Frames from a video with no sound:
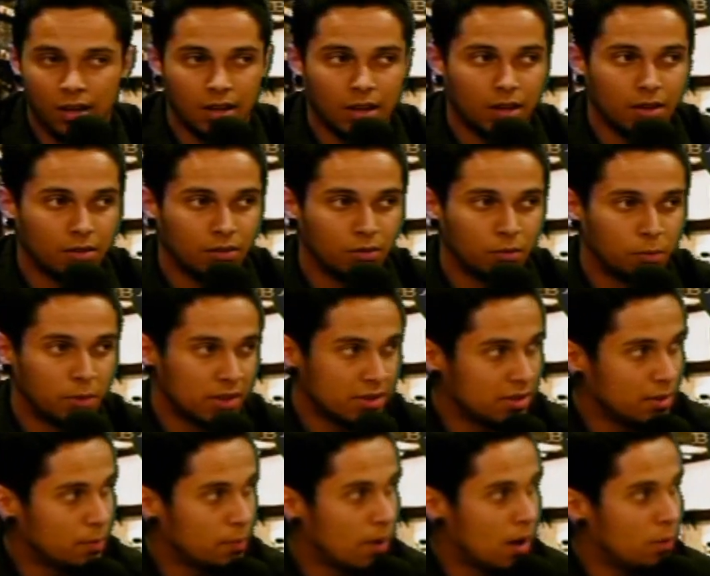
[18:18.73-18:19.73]
Acho que o
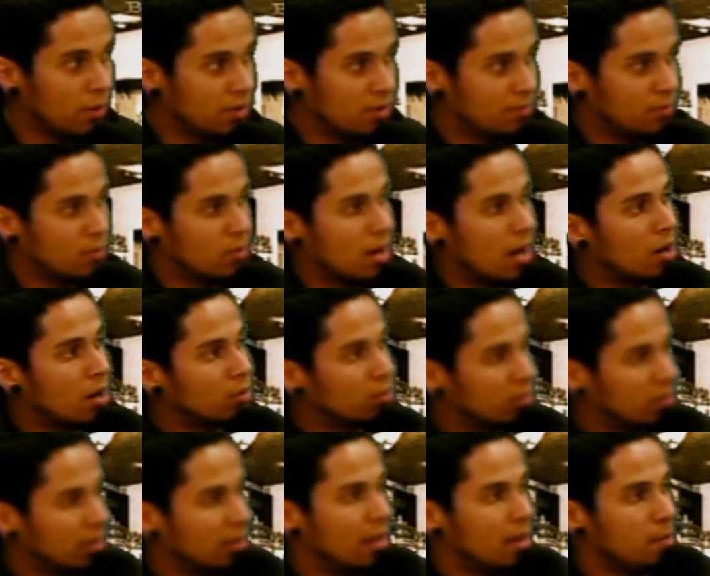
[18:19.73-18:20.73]
principal é divulgar o
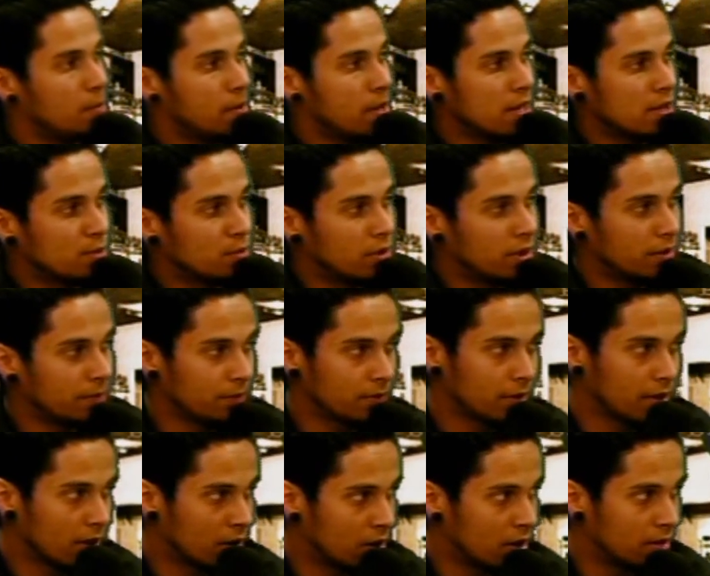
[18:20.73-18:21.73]
CD mesmo, né?
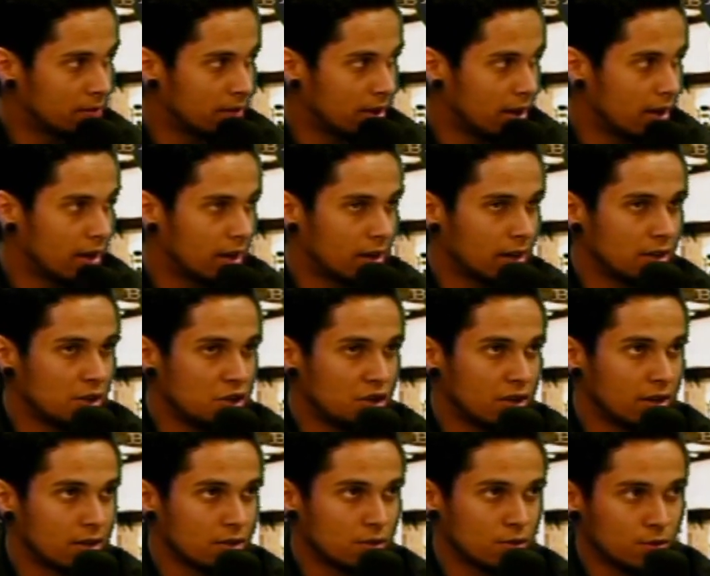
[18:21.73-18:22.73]
Agora vai, a
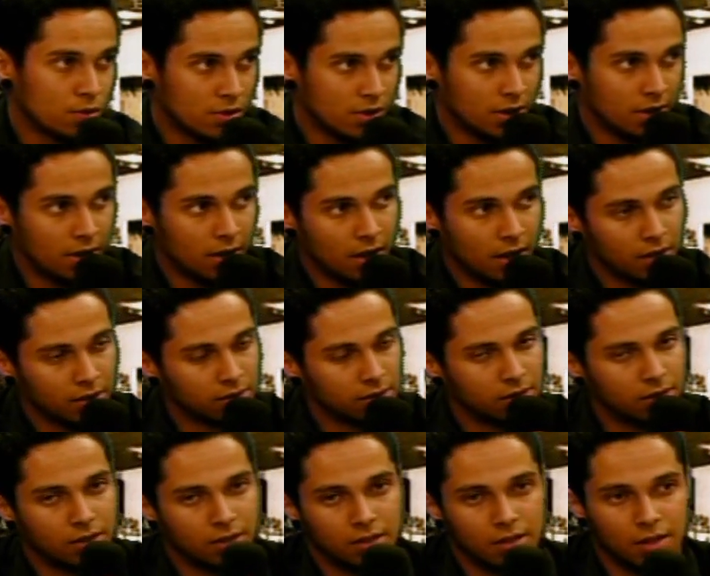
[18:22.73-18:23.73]
gente lançou o CD
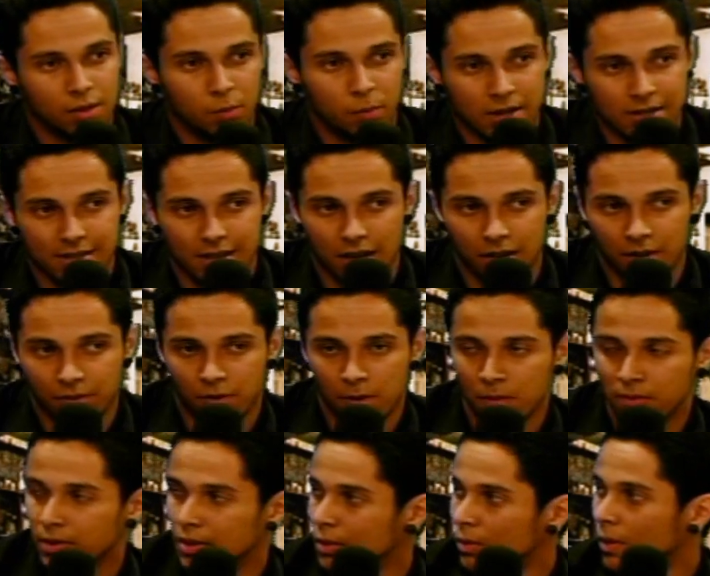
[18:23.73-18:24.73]
ano passado na
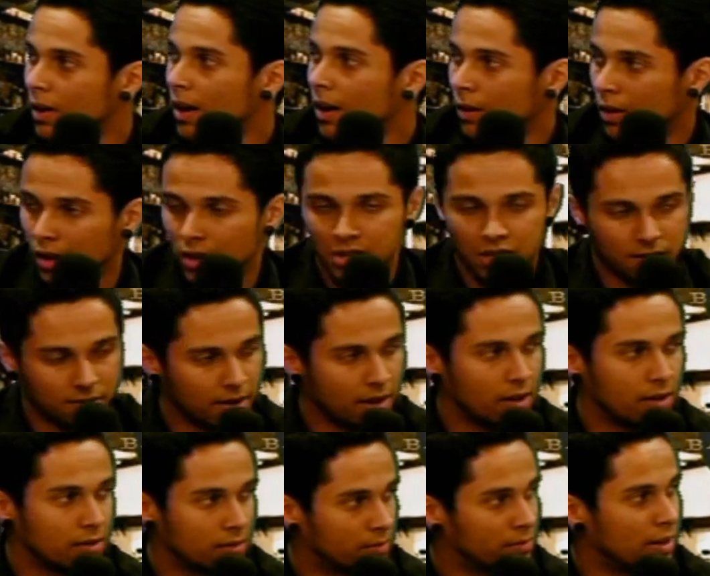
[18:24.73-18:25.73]
forma virtual, agora já
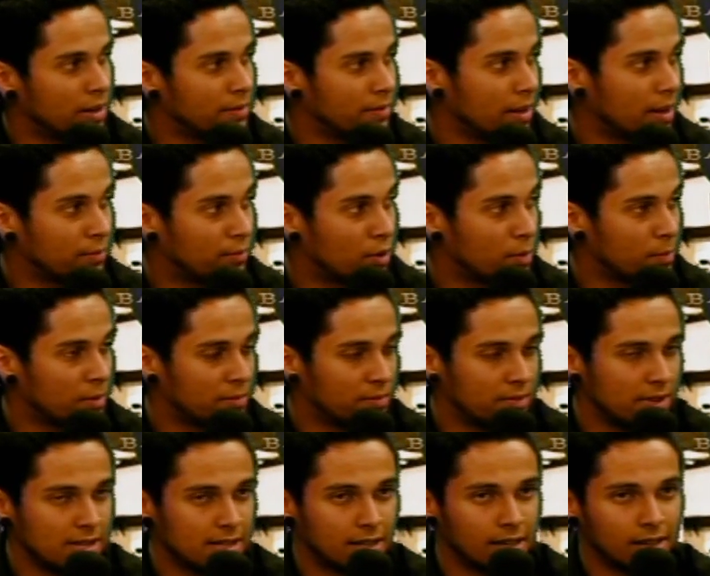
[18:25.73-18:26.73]
vem, vai vir a forma
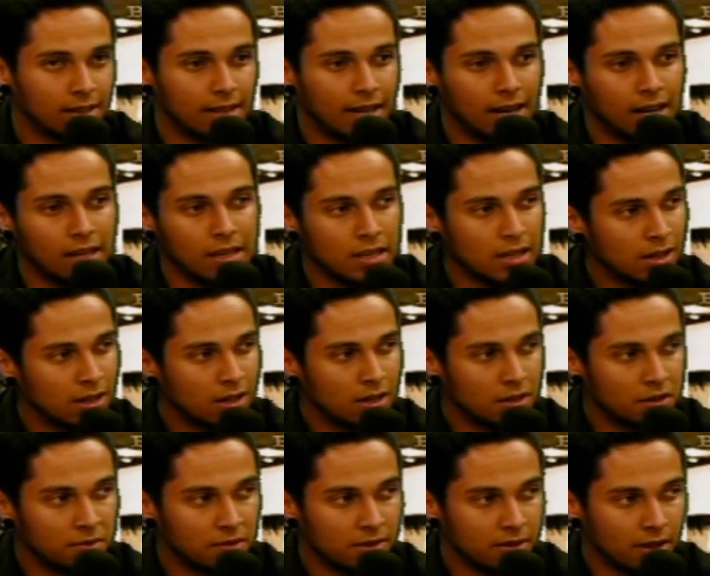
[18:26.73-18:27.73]
física dele.
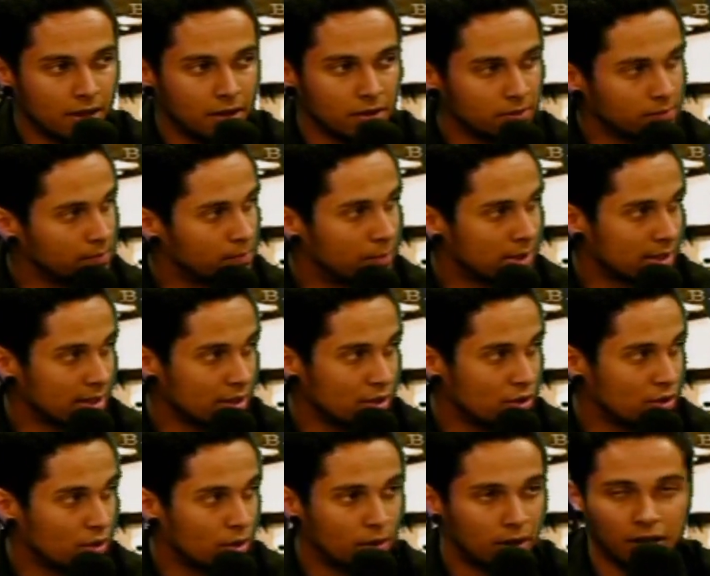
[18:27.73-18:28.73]
De fazer
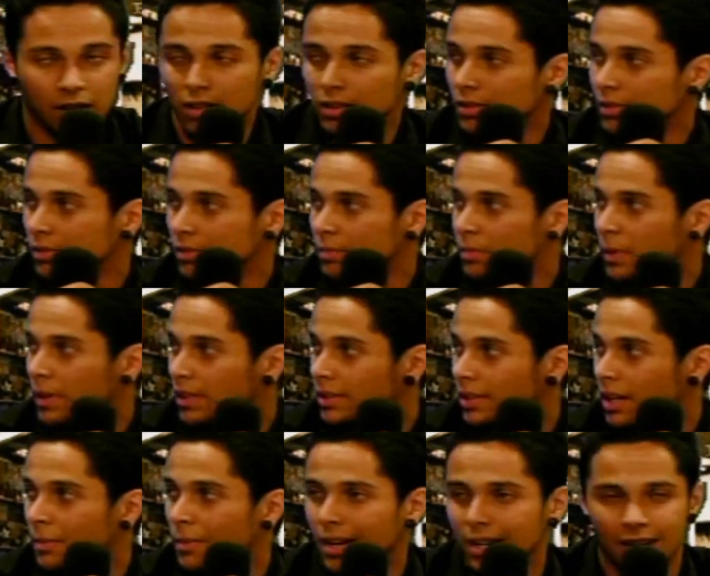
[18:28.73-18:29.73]
bastante show aí, né? Oh.
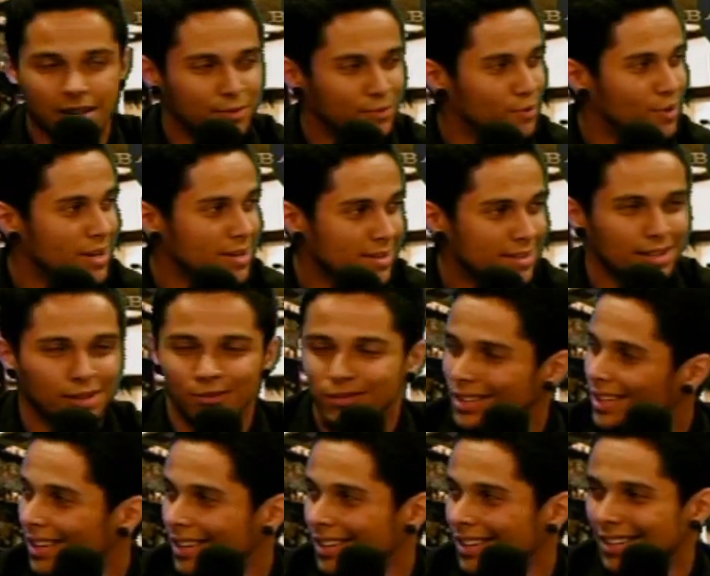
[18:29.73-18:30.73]
Trabalhar a divulgação
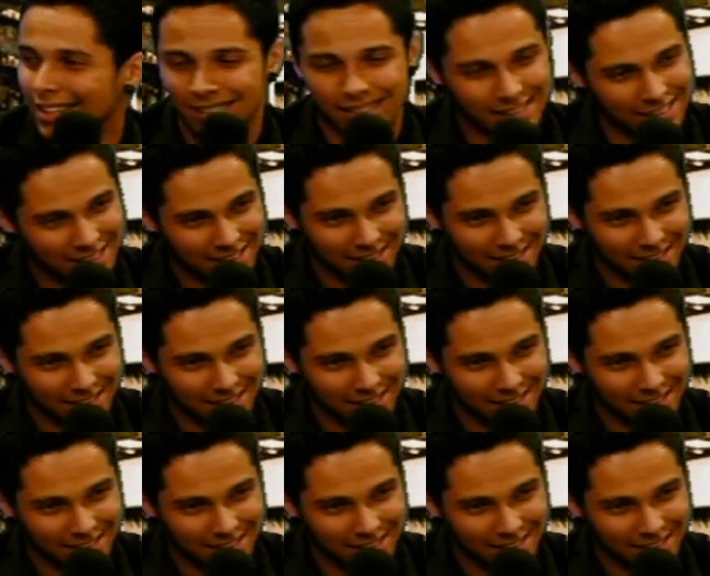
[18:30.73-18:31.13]
dele. E